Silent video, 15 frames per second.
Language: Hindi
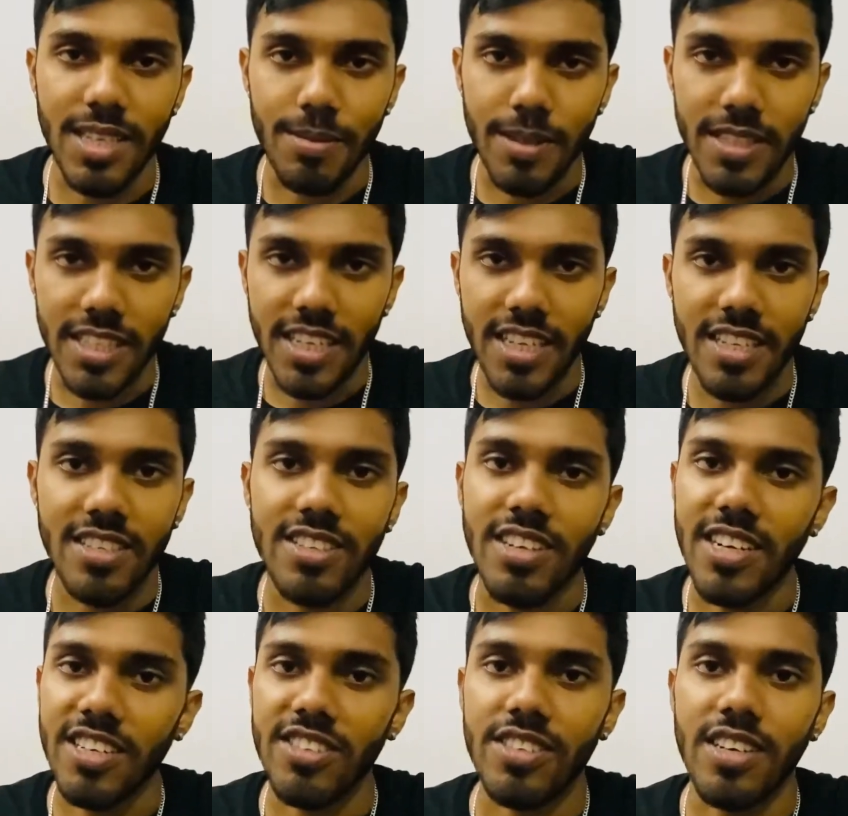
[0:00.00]
के बज गए
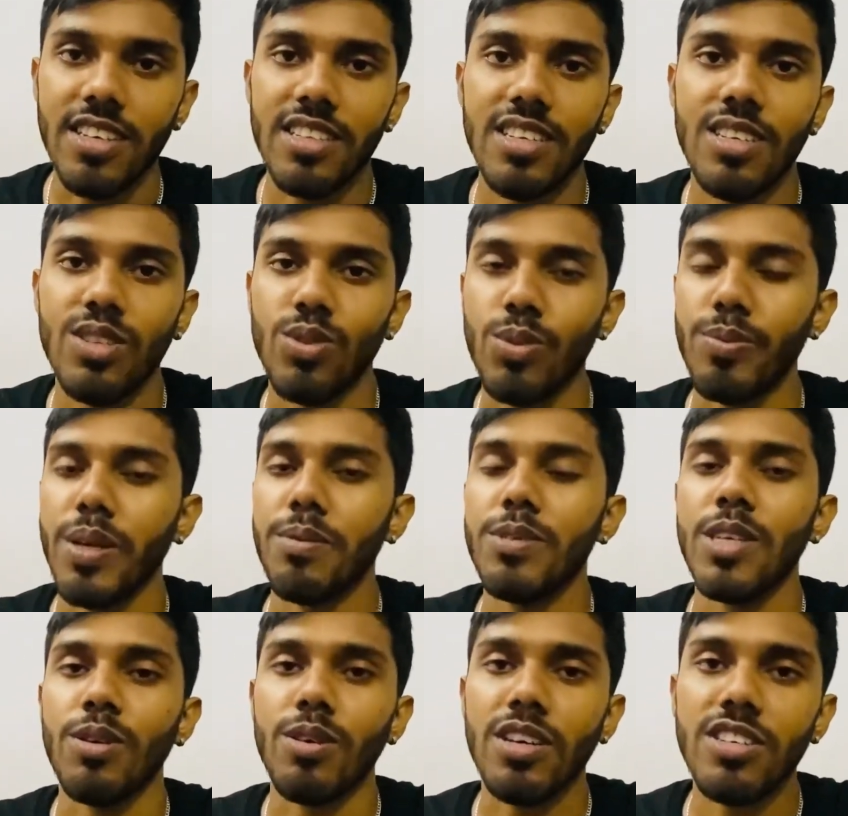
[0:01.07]
साढ़े सात तो मैं अभी
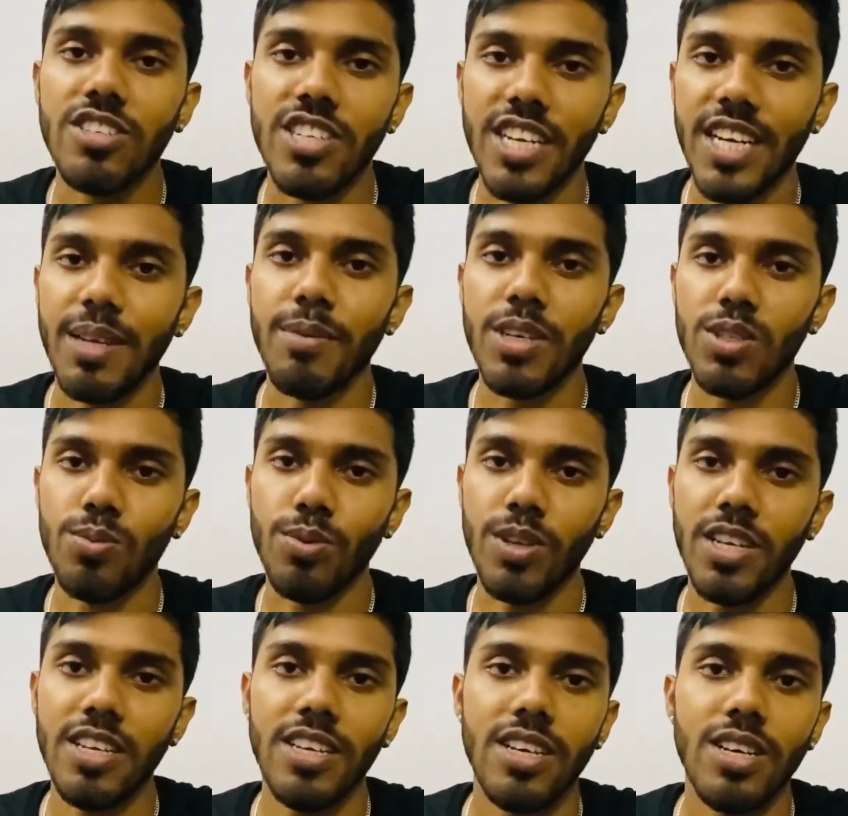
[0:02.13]
जाऊँगा
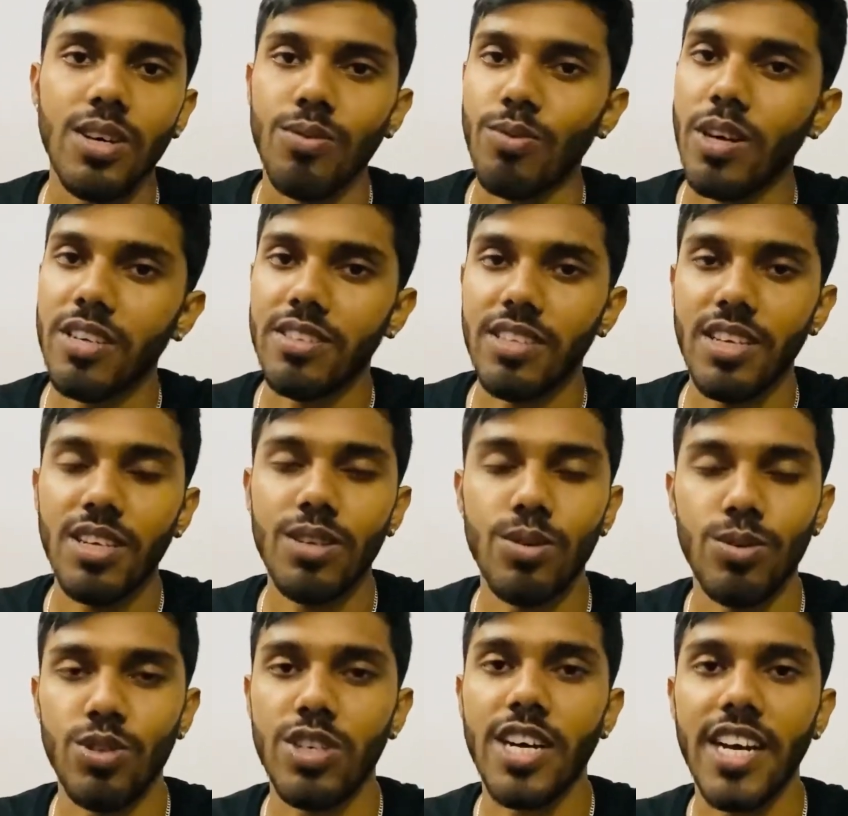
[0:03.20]
श्रीनिवासपुरी वहाँ से
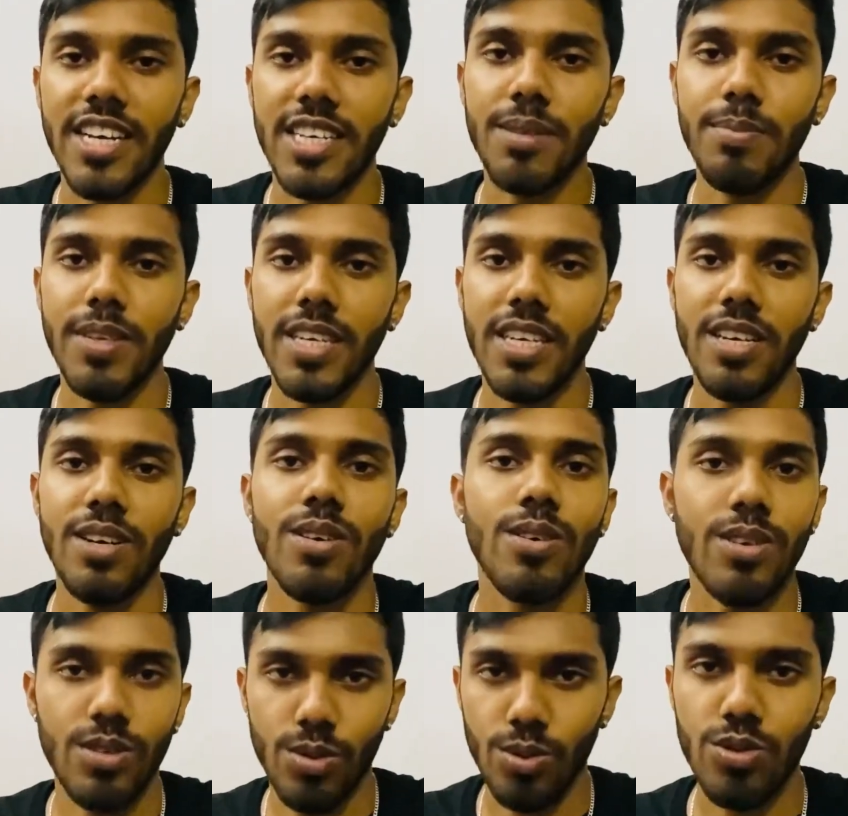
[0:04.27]
कुछ खाएंगे पियेंगे और
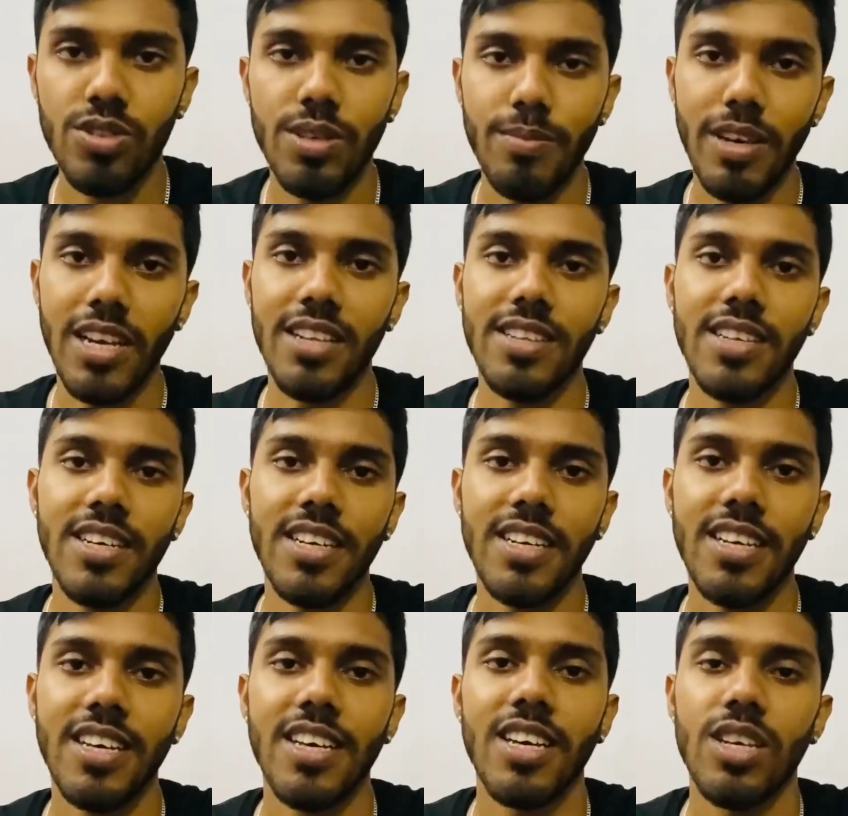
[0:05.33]
दोस्त से मिलान था एक
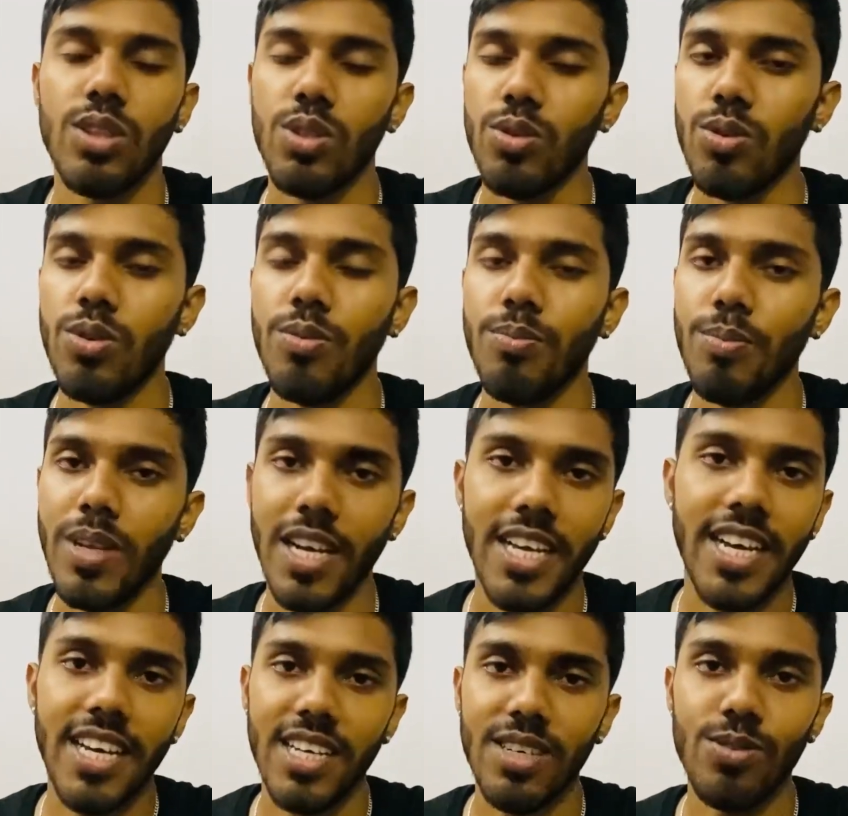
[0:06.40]
तो मिल के
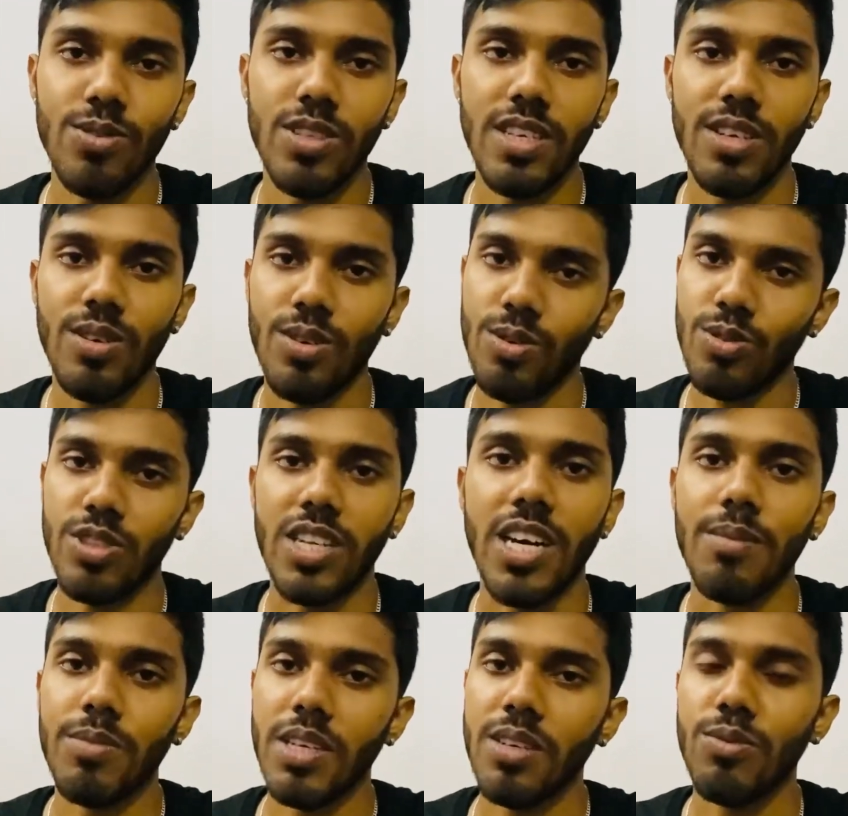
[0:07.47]
आएंगे उनसे और कुछ
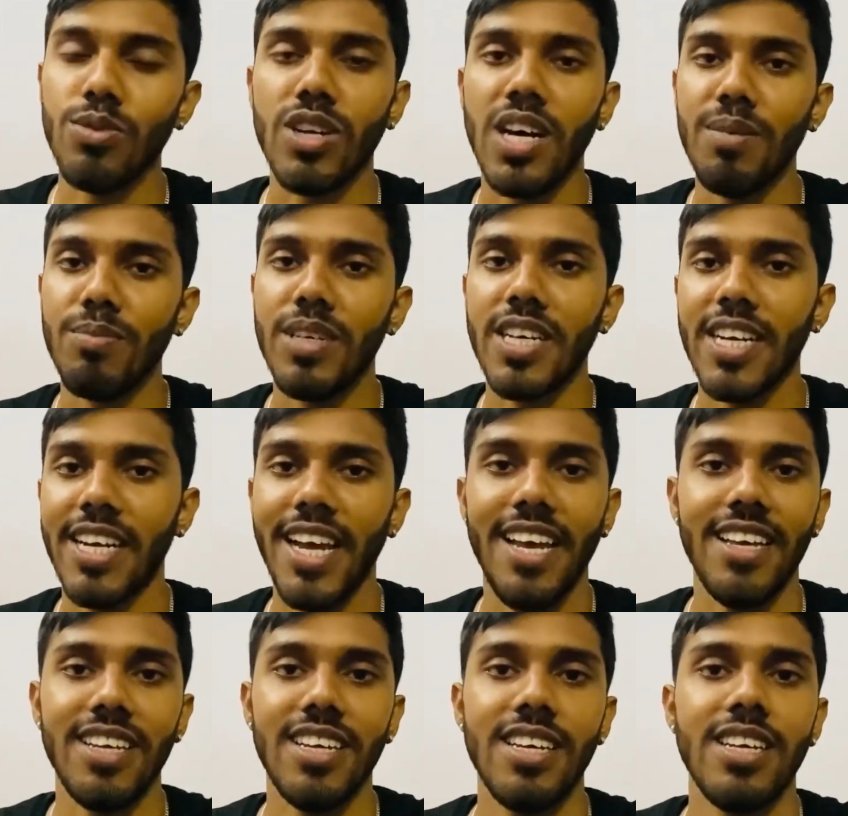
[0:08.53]
काम था वो काम भी करके
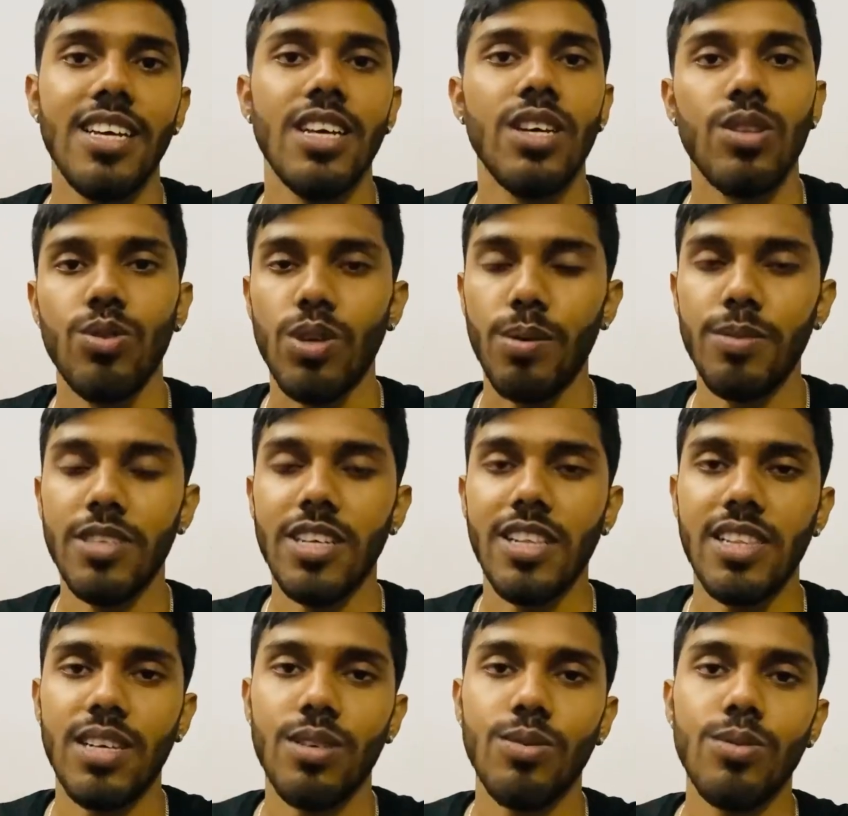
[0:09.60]
आएंगे तो अभी
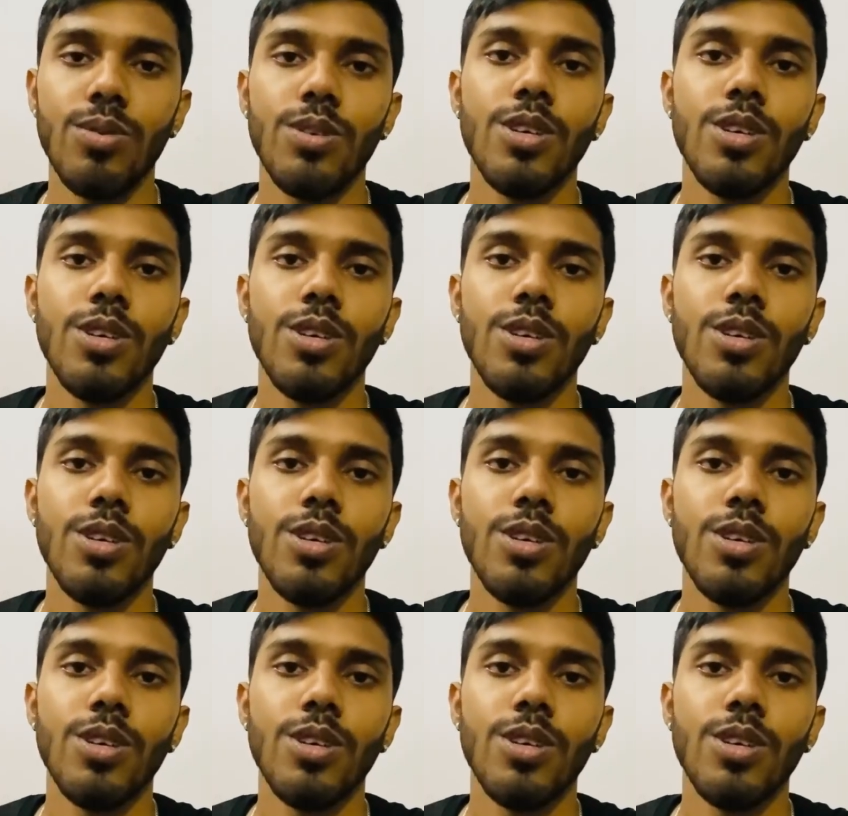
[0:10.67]
चलता हूँ